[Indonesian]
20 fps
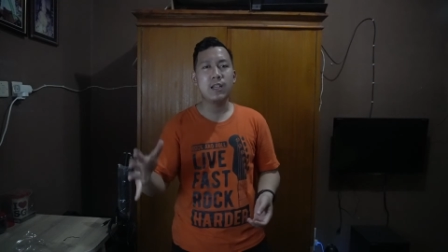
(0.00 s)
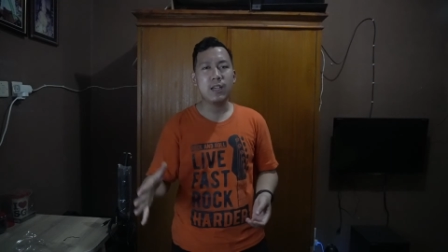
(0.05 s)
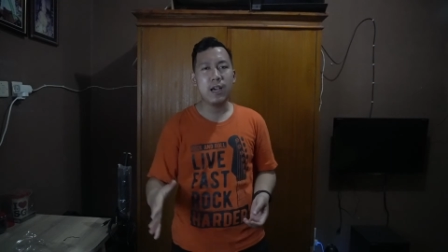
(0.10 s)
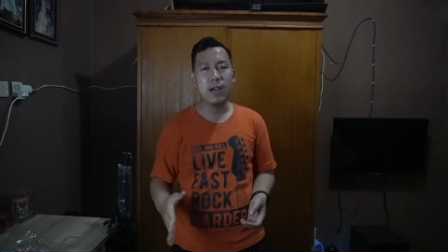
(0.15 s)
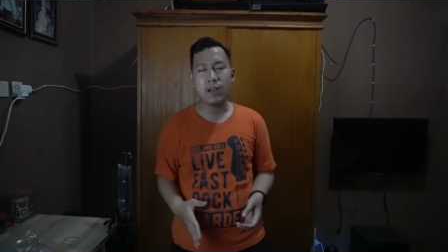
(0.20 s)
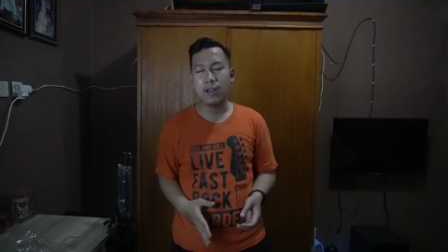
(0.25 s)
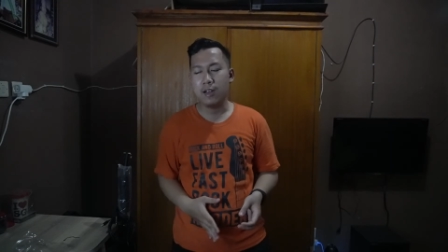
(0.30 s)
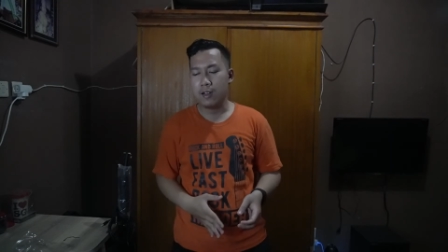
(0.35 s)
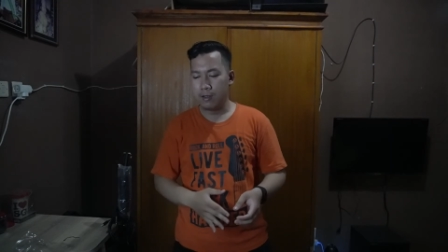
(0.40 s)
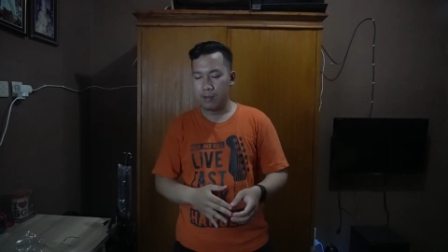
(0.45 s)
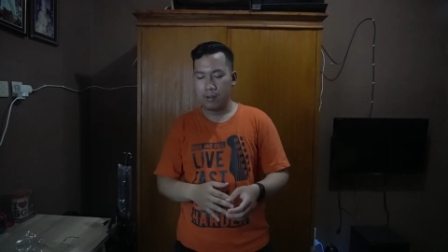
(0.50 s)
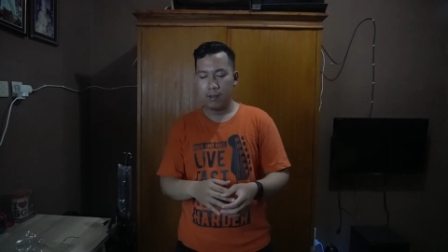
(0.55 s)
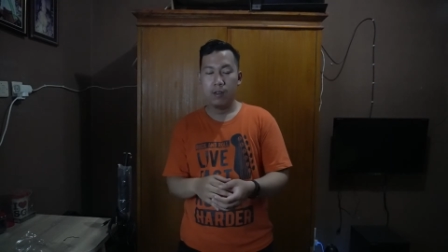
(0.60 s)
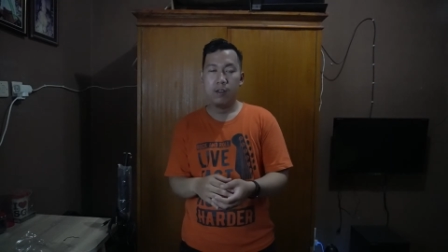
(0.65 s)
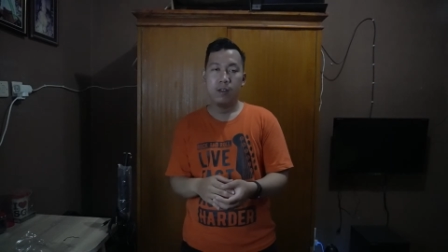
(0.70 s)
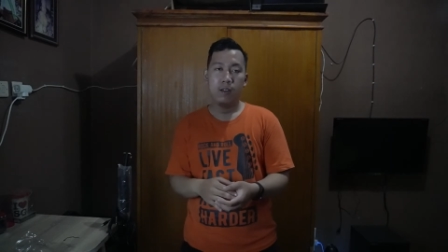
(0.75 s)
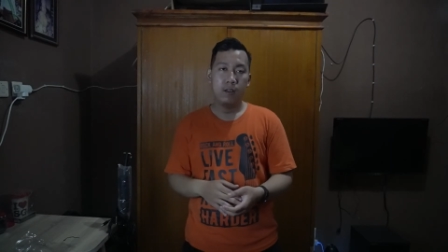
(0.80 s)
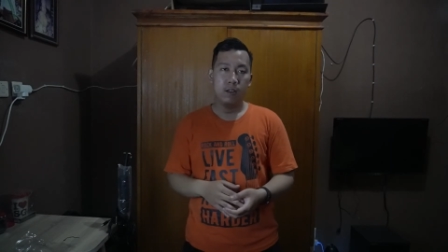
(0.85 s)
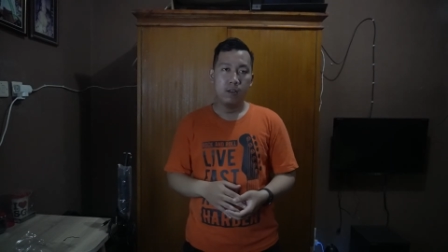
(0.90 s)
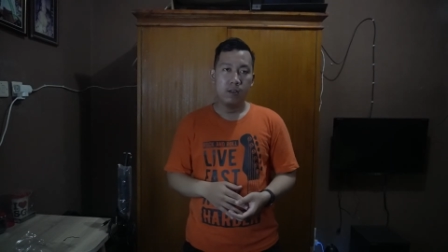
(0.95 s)
karena
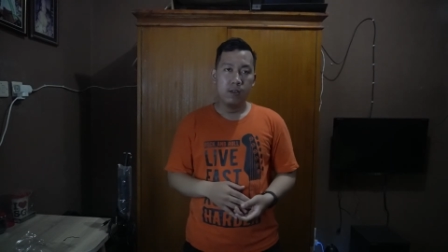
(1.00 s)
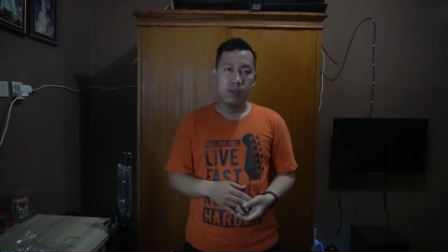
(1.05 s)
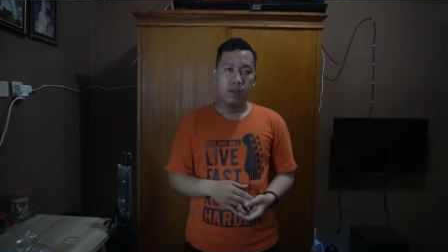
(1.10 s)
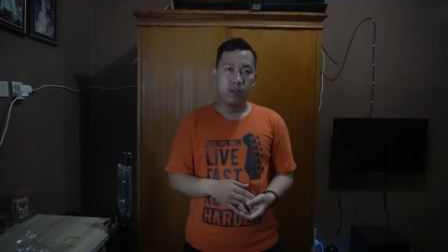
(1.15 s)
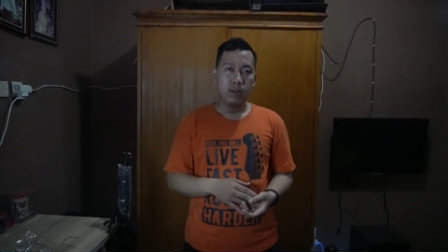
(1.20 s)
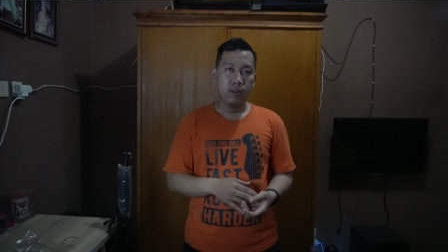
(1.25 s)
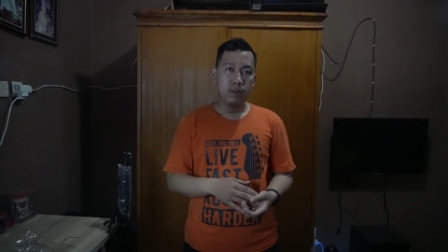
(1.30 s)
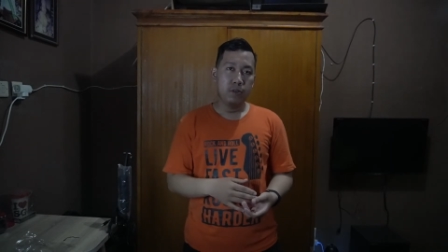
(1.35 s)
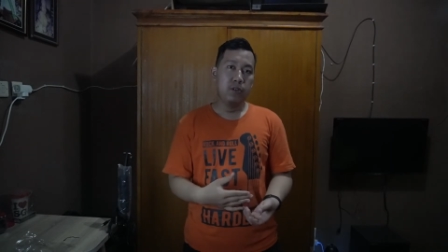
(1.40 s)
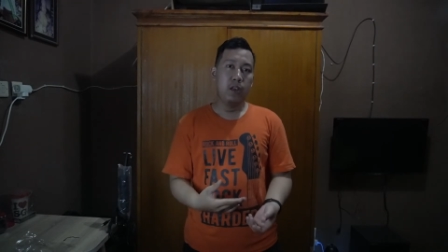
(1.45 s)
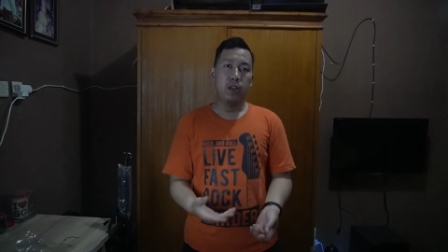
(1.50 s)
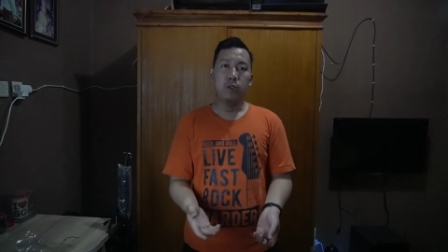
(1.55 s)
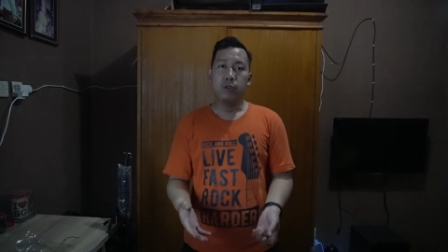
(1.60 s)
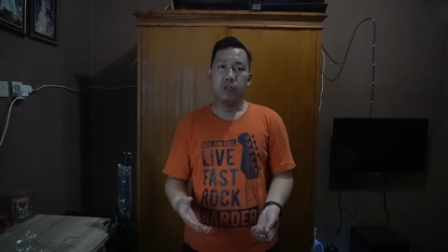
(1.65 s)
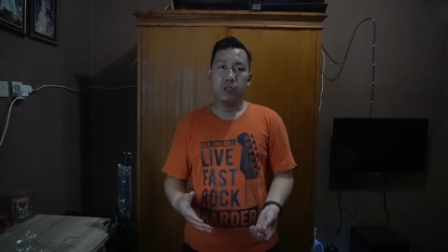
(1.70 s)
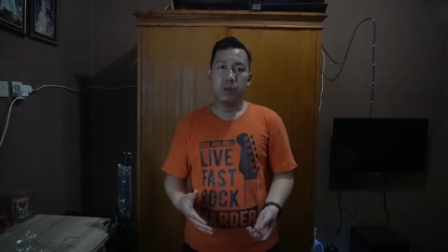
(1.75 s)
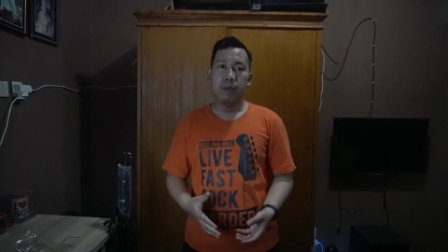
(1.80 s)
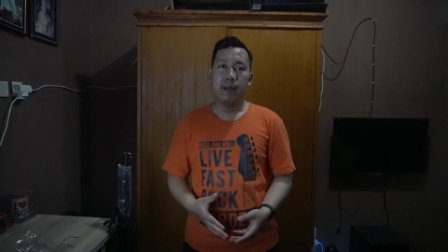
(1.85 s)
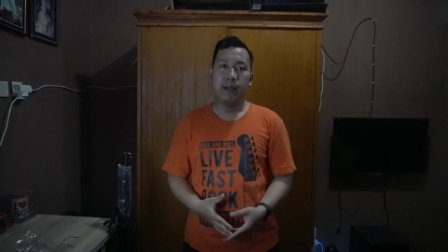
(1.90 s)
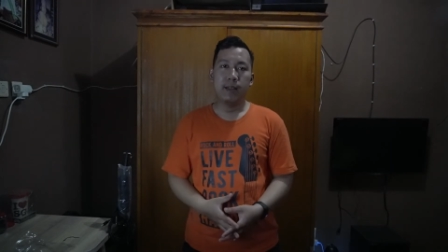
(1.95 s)
satu
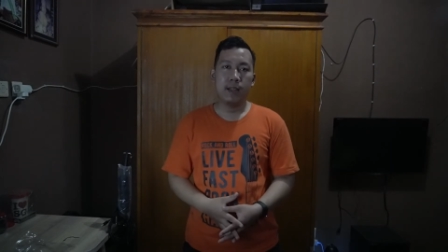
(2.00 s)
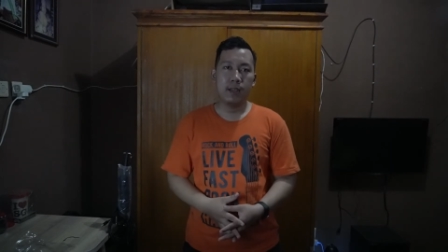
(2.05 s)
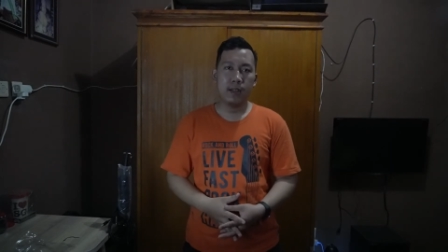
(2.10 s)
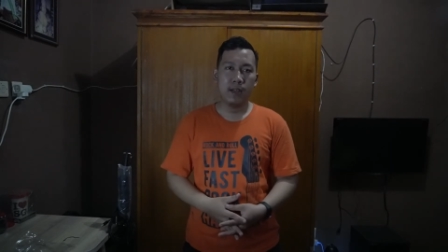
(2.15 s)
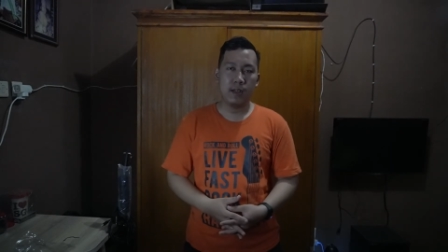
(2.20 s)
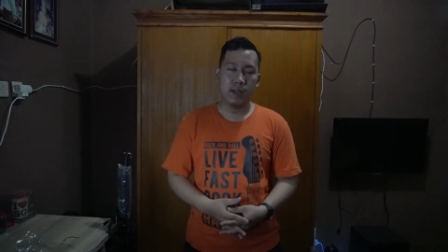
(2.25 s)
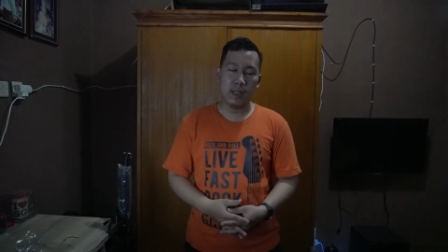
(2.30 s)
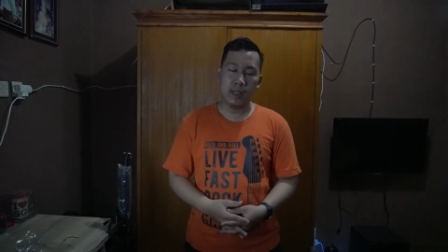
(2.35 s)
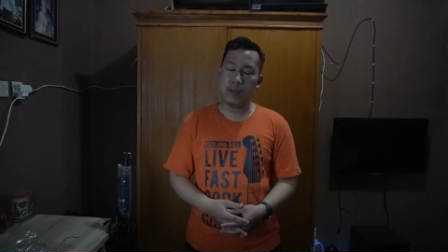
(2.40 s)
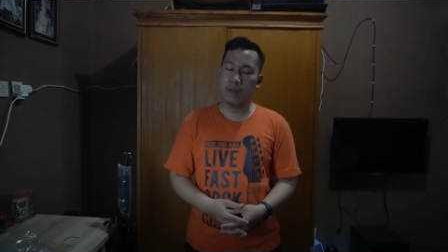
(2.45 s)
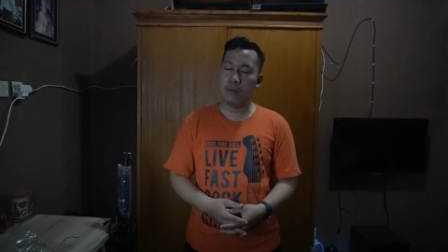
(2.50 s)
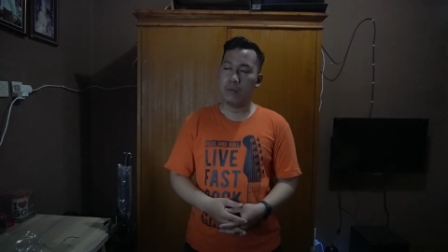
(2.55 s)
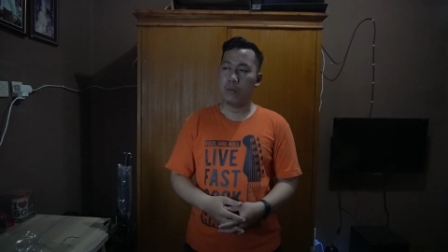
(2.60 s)
aja udah berantakan ya